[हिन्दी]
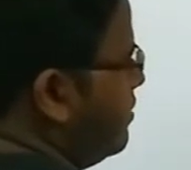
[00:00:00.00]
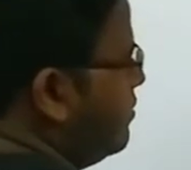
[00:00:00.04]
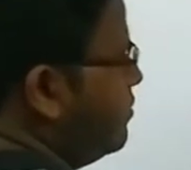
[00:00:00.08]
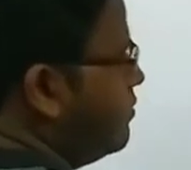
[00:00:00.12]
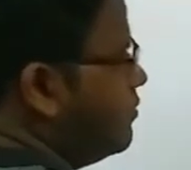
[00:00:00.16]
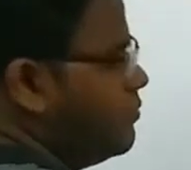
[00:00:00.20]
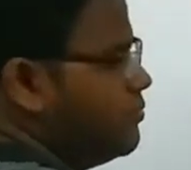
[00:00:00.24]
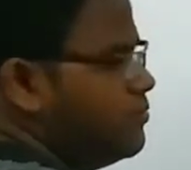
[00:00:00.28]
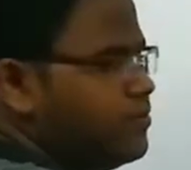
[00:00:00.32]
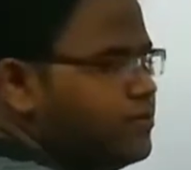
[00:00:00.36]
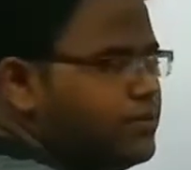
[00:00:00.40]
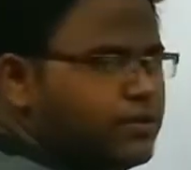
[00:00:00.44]
टाउ
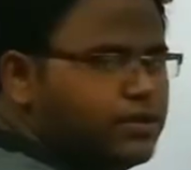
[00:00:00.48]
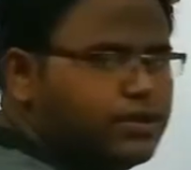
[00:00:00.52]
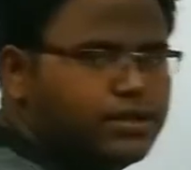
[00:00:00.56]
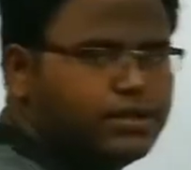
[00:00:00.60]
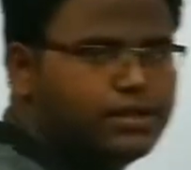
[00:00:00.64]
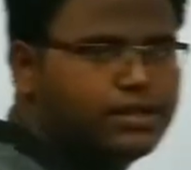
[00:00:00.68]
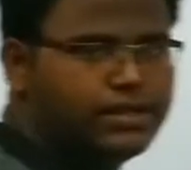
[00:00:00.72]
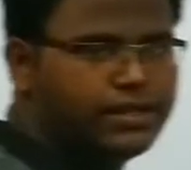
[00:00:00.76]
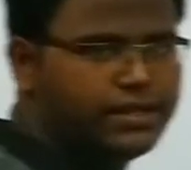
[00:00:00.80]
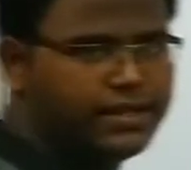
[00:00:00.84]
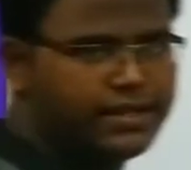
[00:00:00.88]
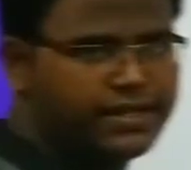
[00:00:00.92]

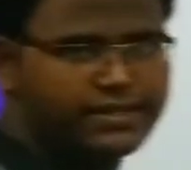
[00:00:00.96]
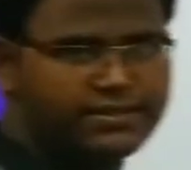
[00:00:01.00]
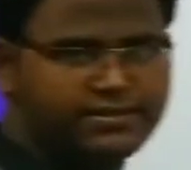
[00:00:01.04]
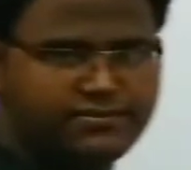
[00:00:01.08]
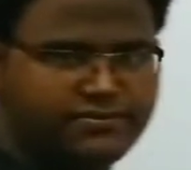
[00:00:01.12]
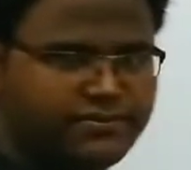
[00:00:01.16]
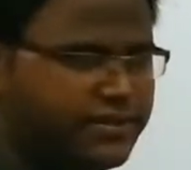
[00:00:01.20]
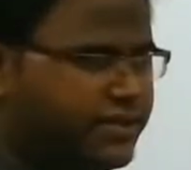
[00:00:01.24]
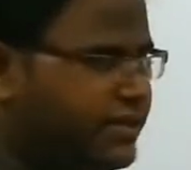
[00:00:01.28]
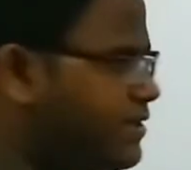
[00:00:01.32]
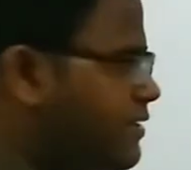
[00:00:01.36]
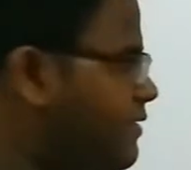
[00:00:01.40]

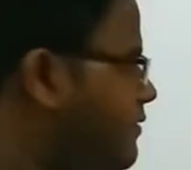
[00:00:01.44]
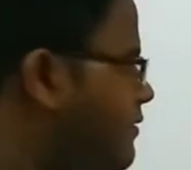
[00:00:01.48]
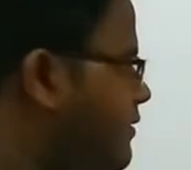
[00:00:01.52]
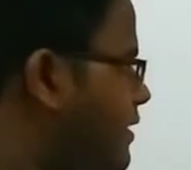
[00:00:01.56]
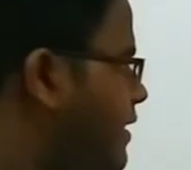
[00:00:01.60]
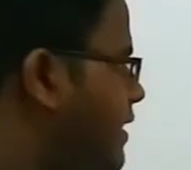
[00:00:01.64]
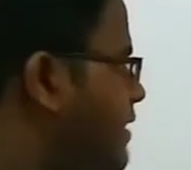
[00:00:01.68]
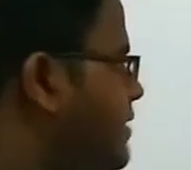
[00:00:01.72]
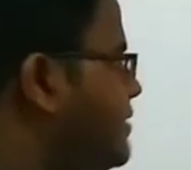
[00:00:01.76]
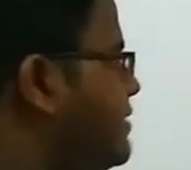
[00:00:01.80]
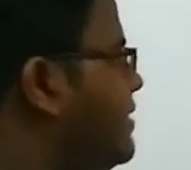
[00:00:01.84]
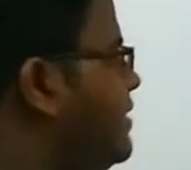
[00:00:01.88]
एक्स वाई
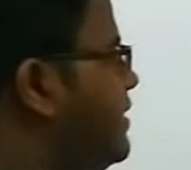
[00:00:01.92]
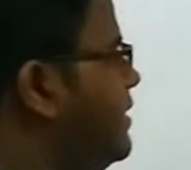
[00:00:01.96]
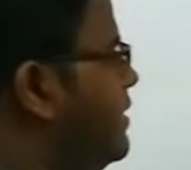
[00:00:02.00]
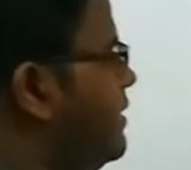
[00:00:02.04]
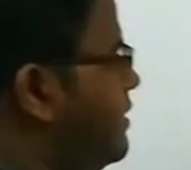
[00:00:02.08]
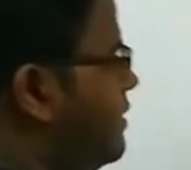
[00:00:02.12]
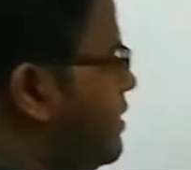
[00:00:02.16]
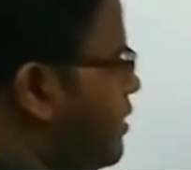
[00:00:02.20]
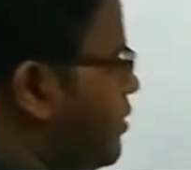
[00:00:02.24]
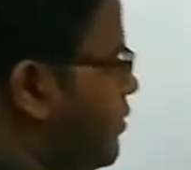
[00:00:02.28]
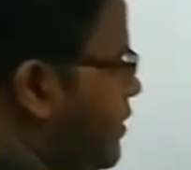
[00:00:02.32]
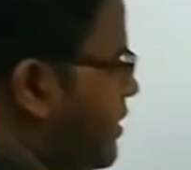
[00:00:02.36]
ऐसे
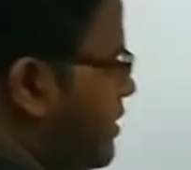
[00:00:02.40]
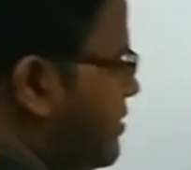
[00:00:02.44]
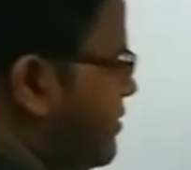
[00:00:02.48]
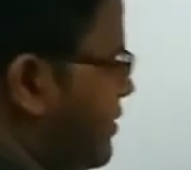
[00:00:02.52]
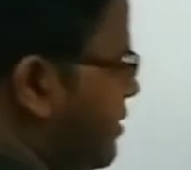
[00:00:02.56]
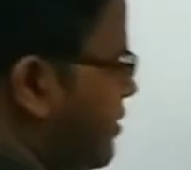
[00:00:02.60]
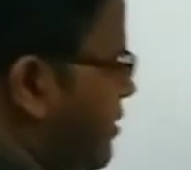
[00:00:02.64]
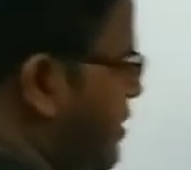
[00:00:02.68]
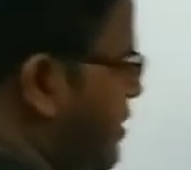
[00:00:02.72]
ये टाउ एक्स